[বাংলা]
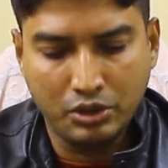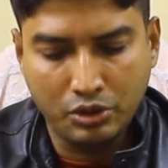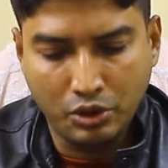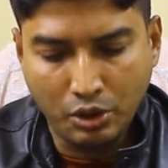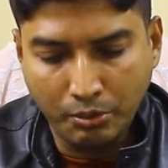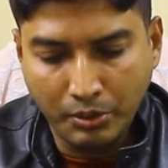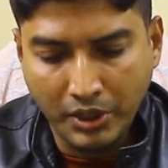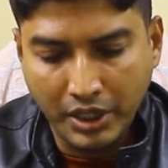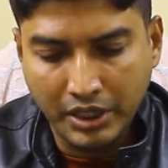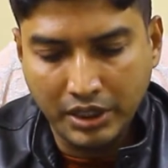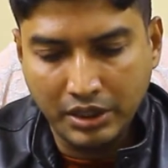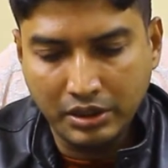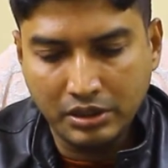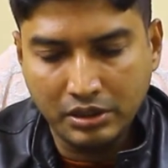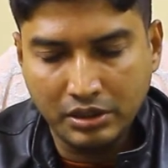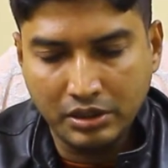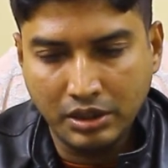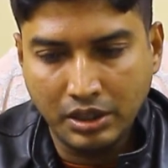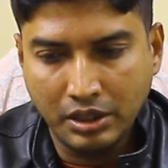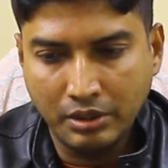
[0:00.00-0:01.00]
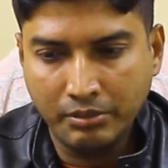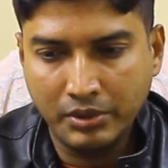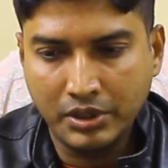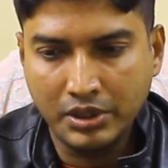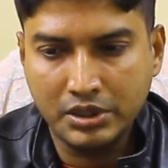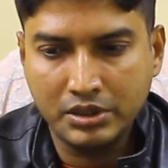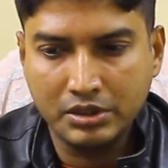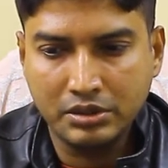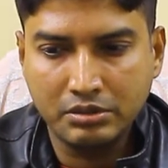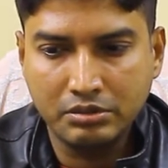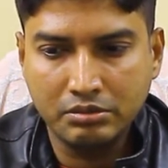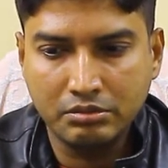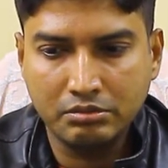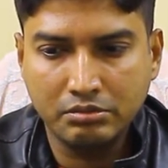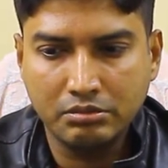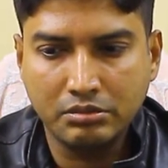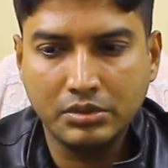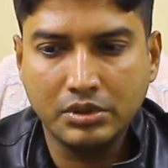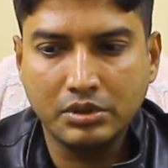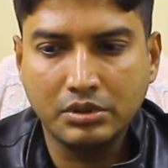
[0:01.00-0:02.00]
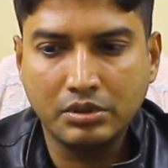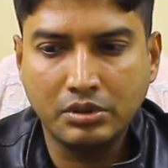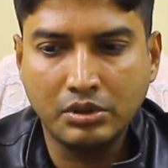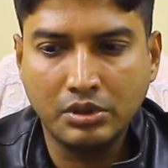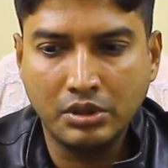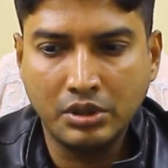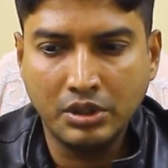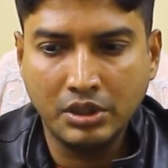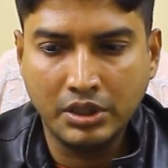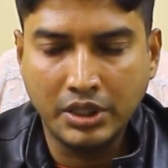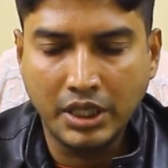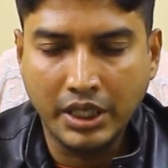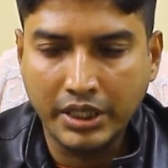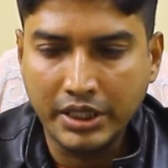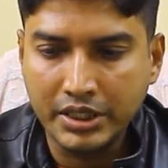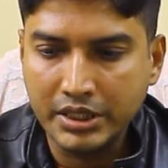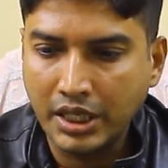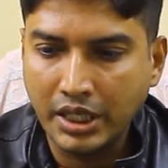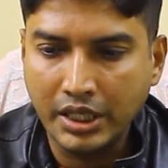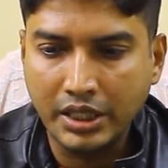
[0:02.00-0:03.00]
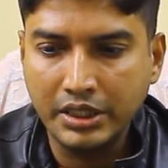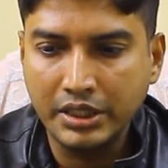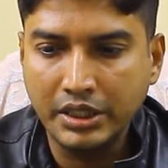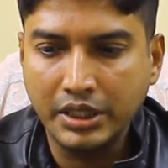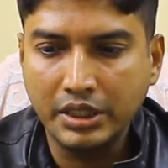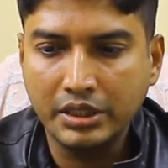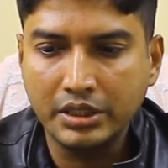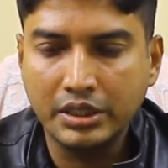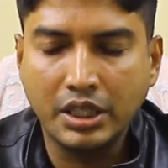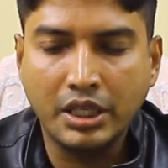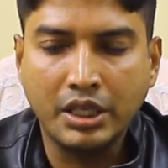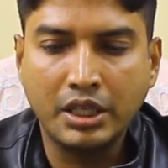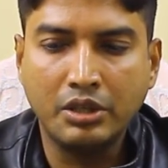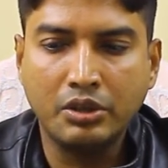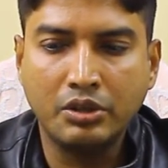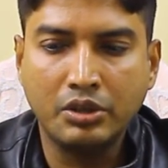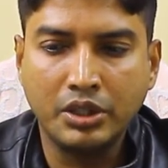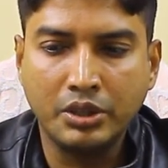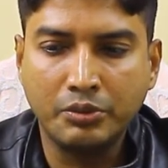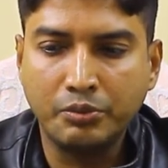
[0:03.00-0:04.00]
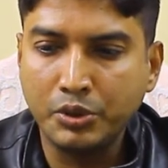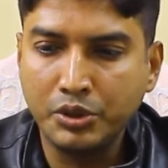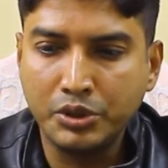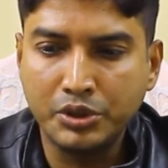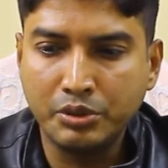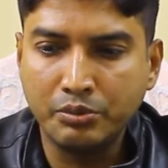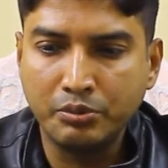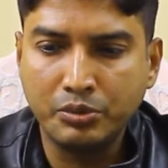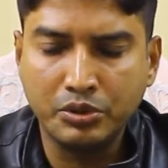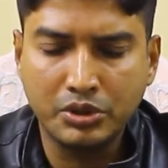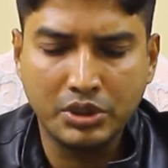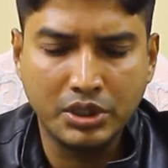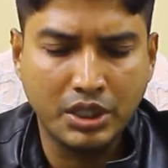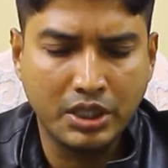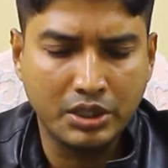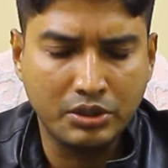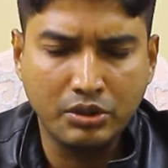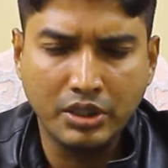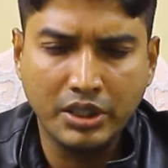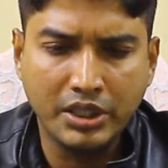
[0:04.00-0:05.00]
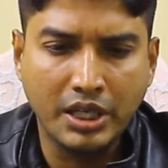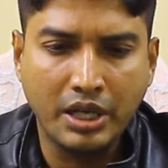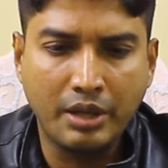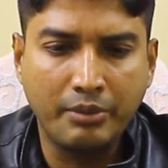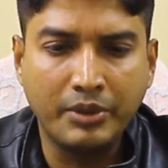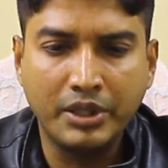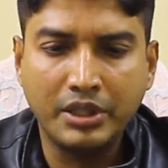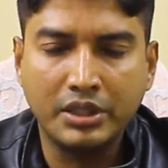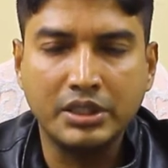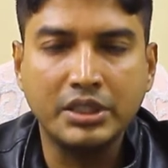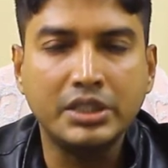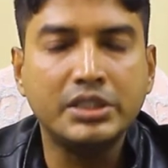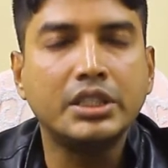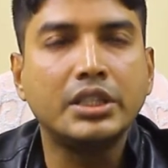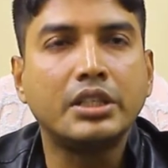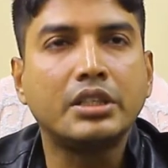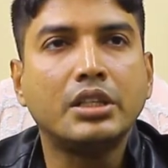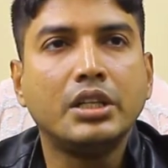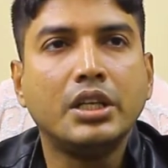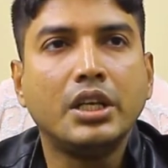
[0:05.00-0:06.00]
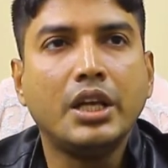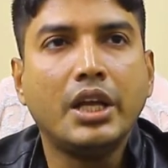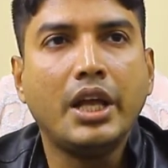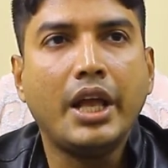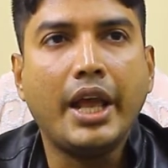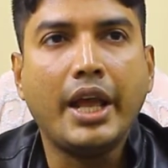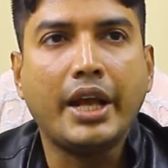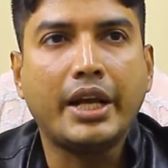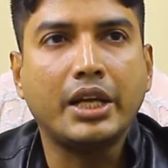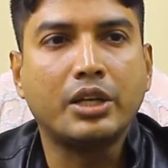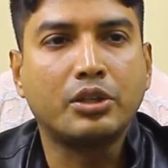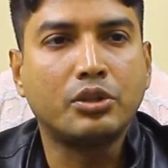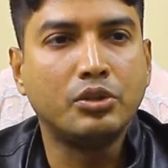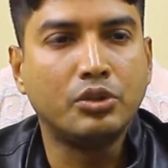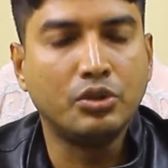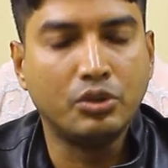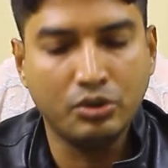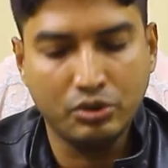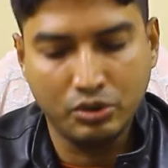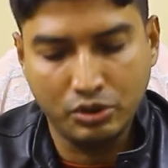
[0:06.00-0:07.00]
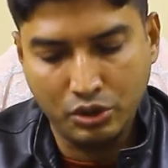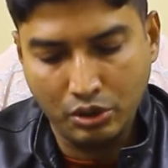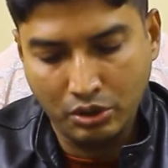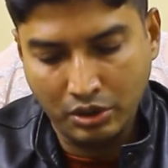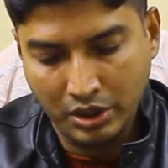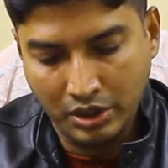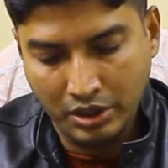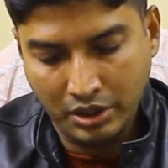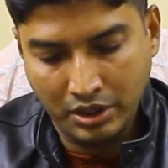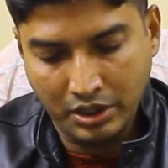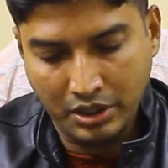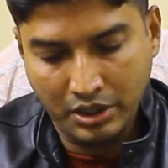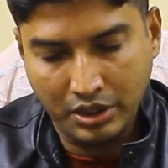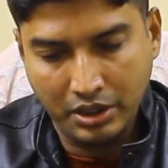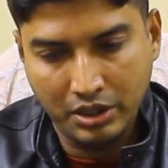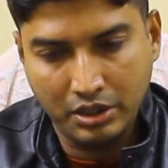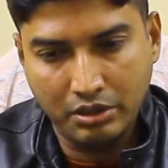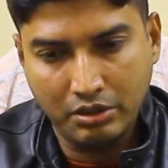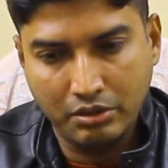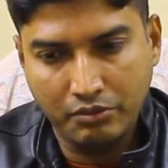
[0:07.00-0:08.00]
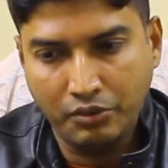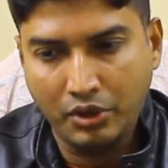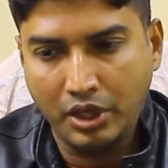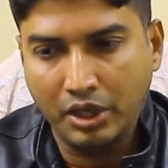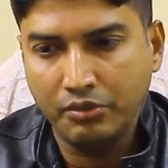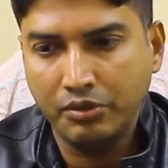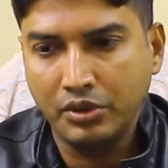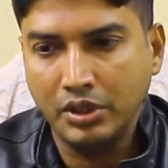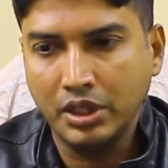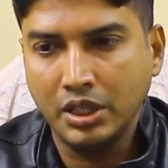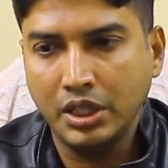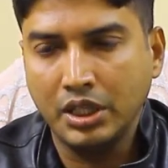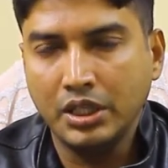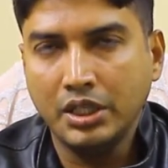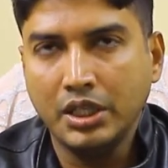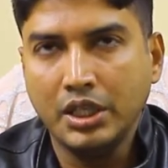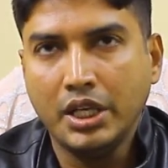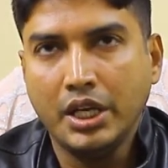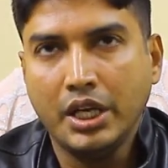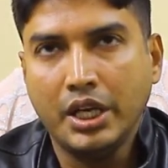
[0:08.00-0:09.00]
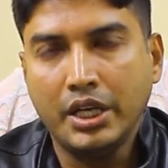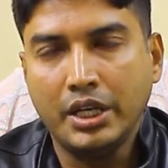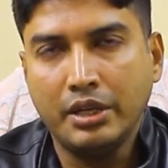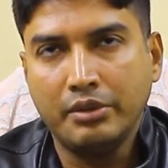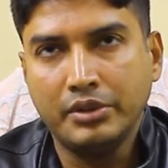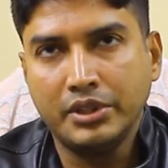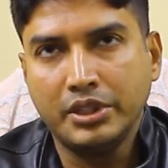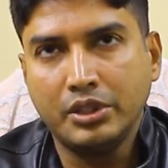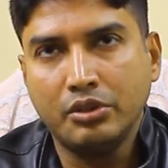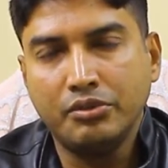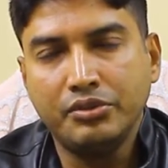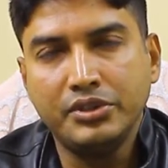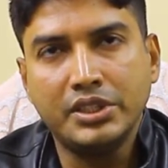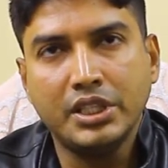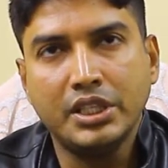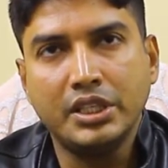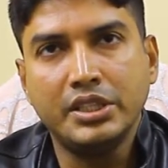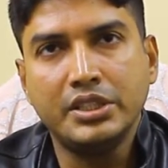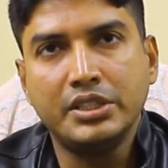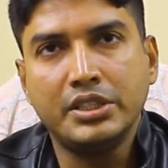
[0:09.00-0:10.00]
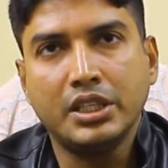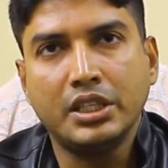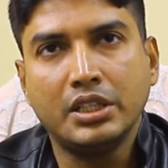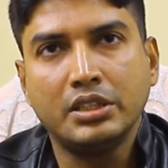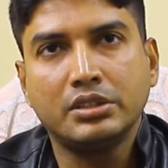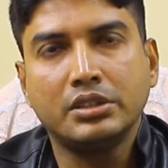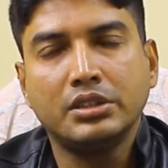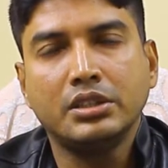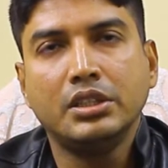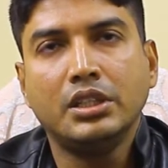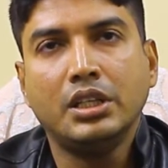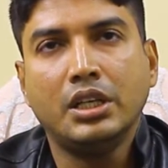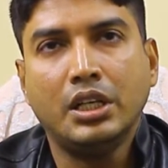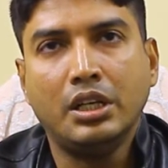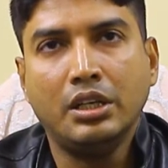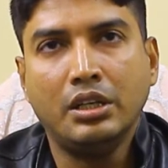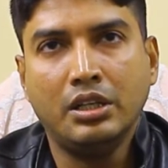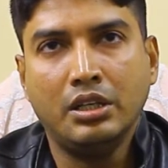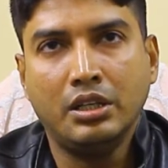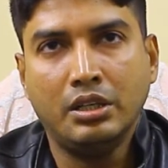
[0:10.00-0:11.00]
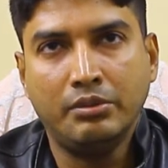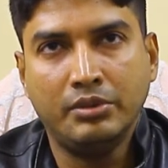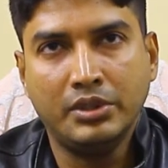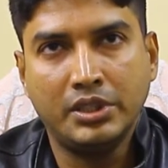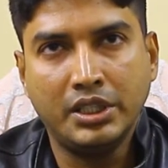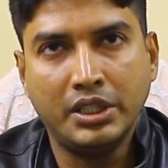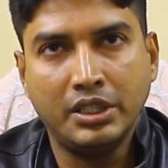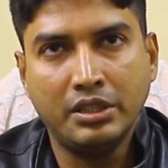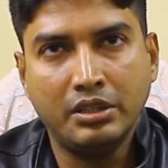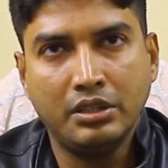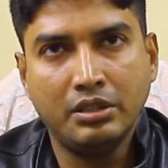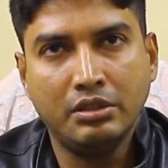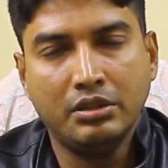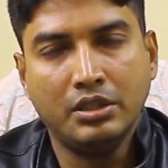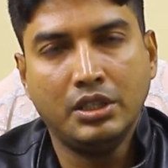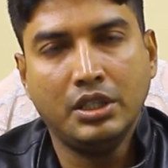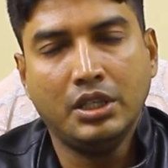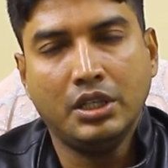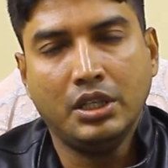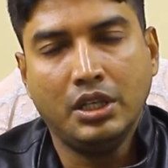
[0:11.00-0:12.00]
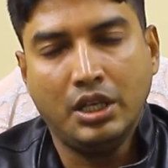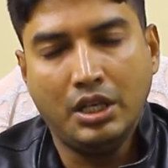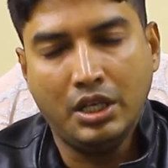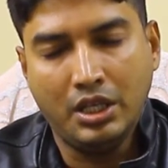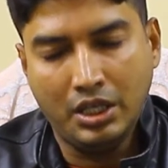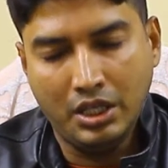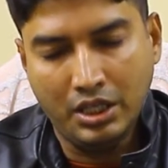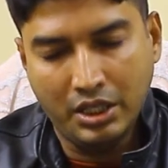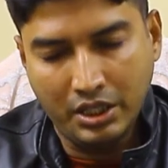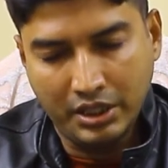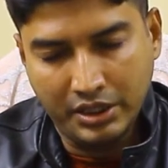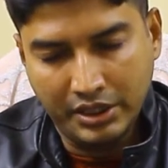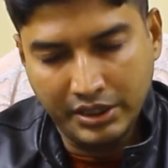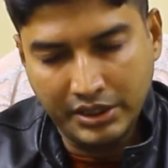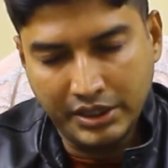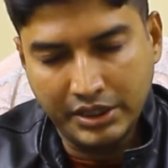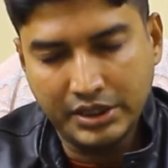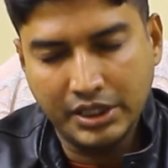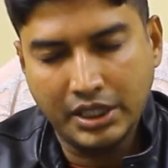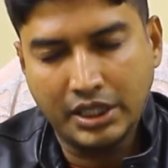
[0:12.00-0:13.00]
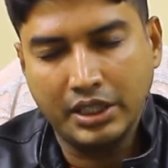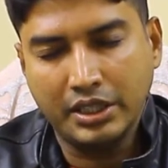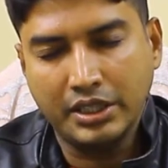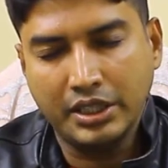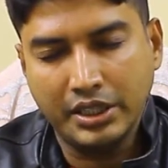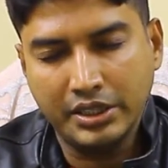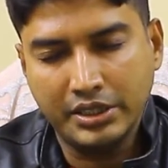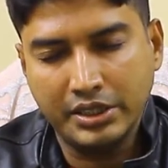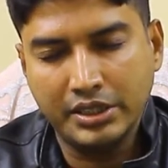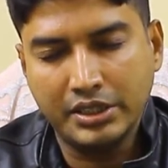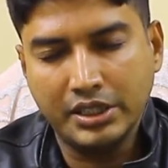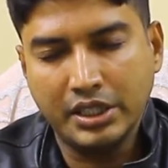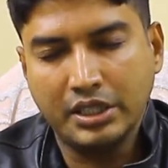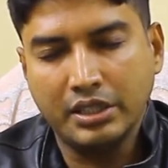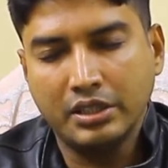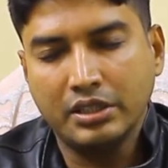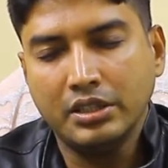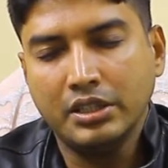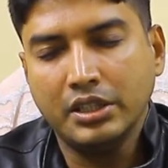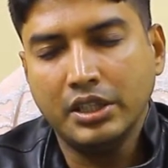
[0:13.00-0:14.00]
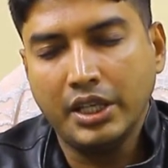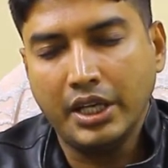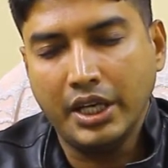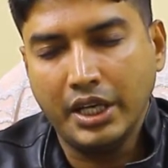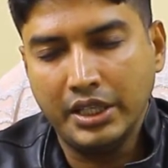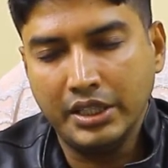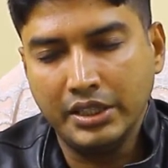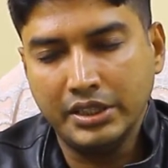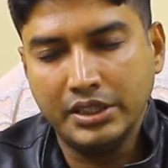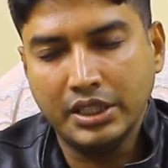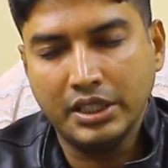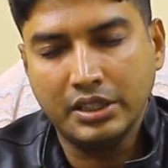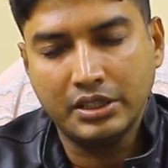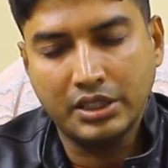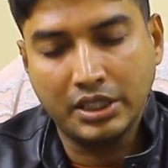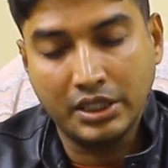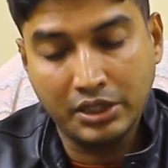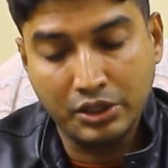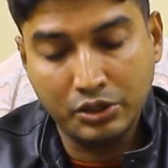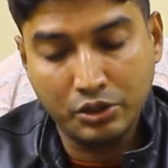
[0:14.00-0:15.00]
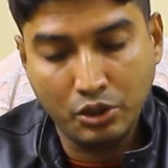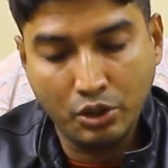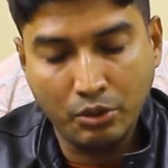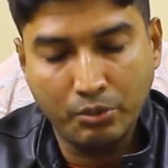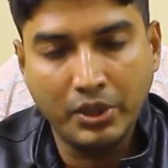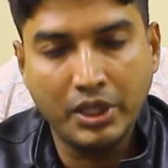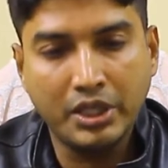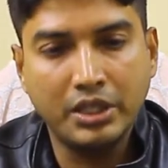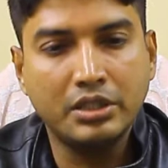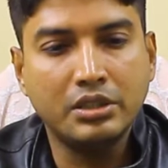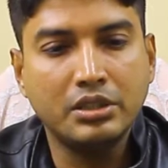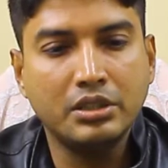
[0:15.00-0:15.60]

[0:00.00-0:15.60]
সবাই আমার ডাকে সাড়া দিয়ে তারা অনেক পরিশ্রম করছে আসলে এটা আমার নিজের একার কোনো ফলাফল না এটা আমাদের অফিসার ইনচার্জ আমাদের ডিসি স্যার এসি স্যার এডিসি স্যার তাদের সবাই